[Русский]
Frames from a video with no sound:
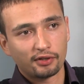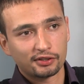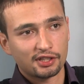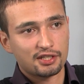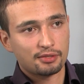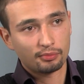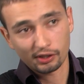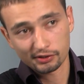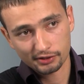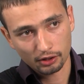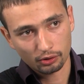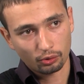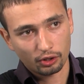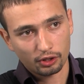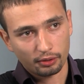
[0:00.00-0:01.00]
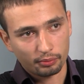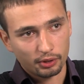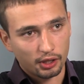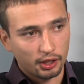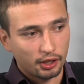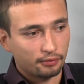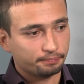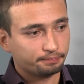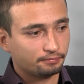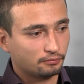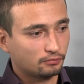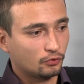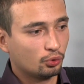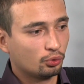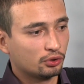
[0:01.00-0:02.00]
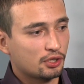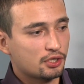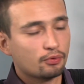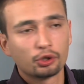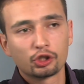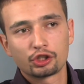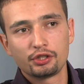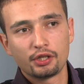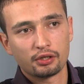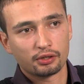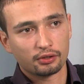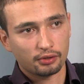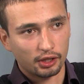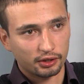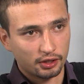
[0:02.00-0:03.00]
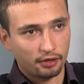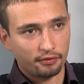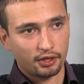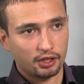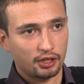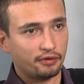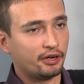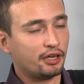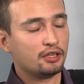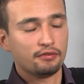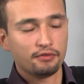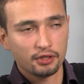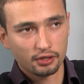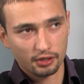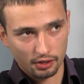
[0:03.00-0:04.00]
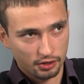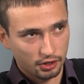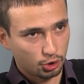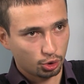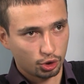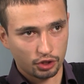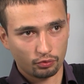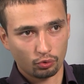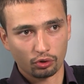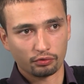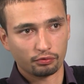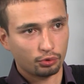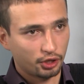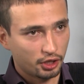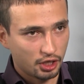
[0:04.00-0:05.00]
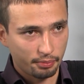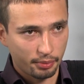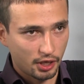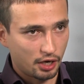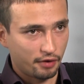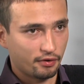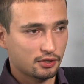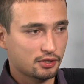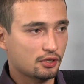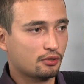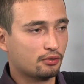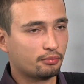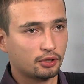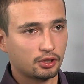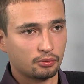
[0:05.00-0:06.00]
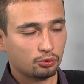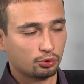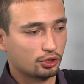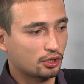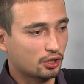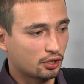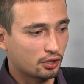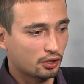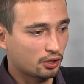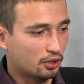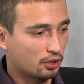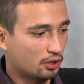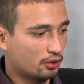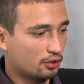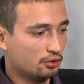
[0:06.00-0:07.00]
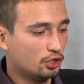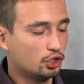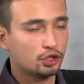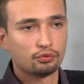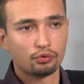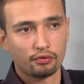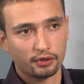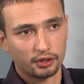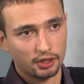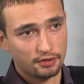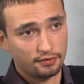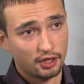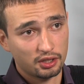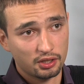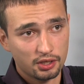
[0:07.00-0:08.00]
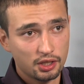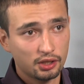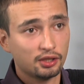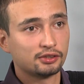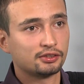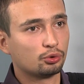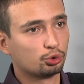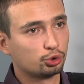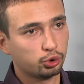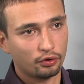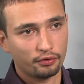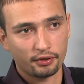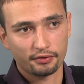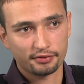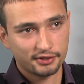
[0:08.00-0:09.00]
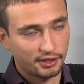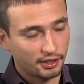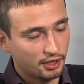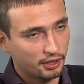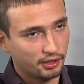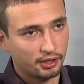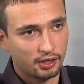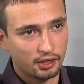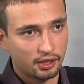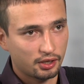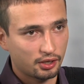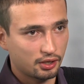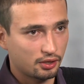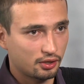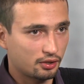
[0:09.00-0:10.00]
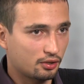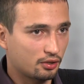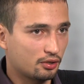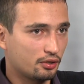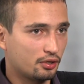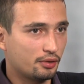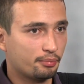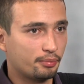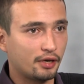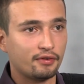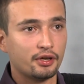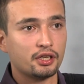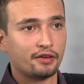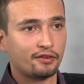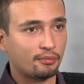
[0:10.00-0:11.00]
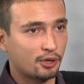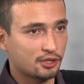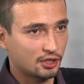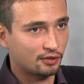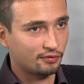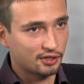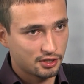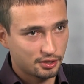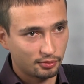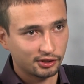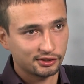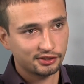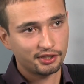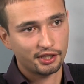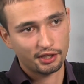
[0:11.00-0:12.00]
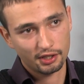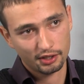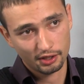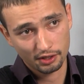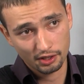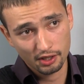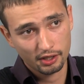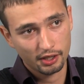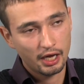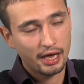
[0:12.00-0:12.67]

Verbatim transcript: 2017, который нам дали, ну, на сегодняшний день, откровенно говоря, не видно, за счет чего он в Украине появится, потому что ничего в этой сфере не делается, условий в стране для э, появления Евробаскет 2017 нет никаких.